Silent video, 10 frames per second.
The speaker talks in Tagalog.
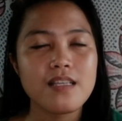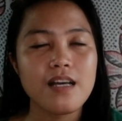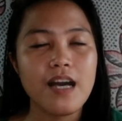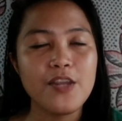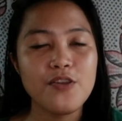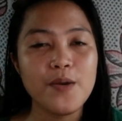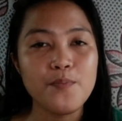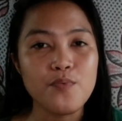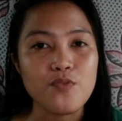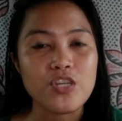ano lang
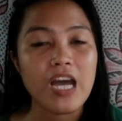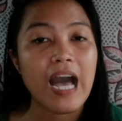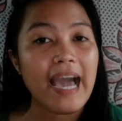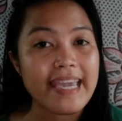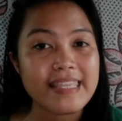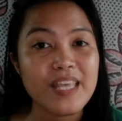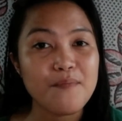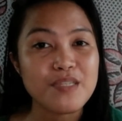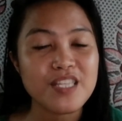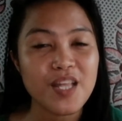po siya,
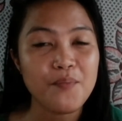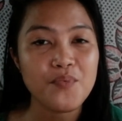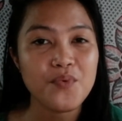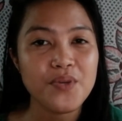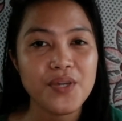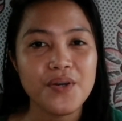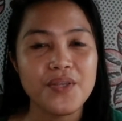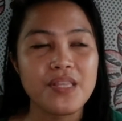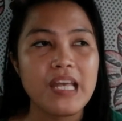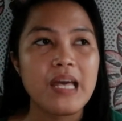items lang po yon
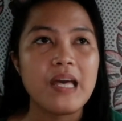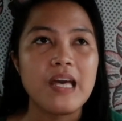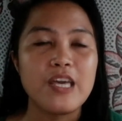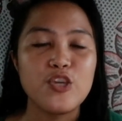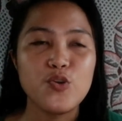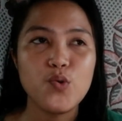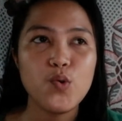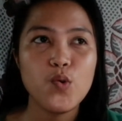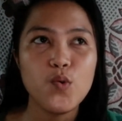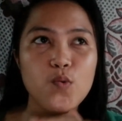
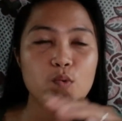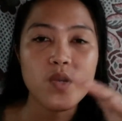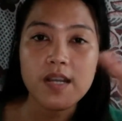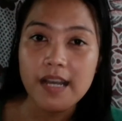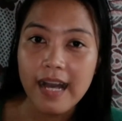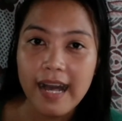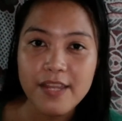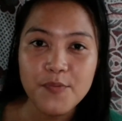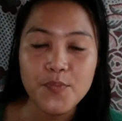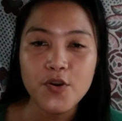Yung, ano
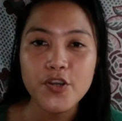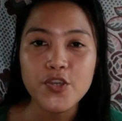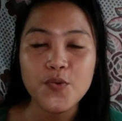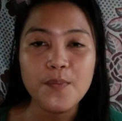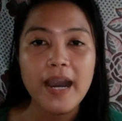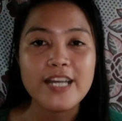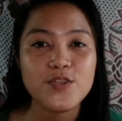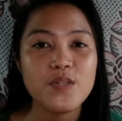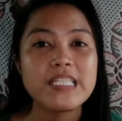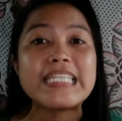po, yung mga
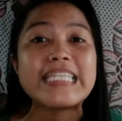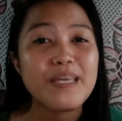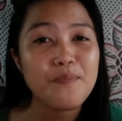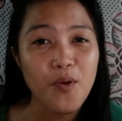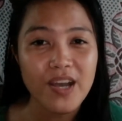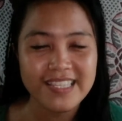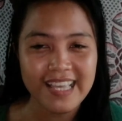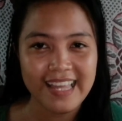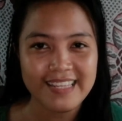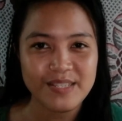tools hindi po
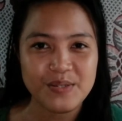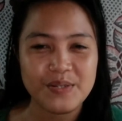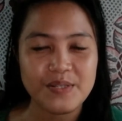kasali doon.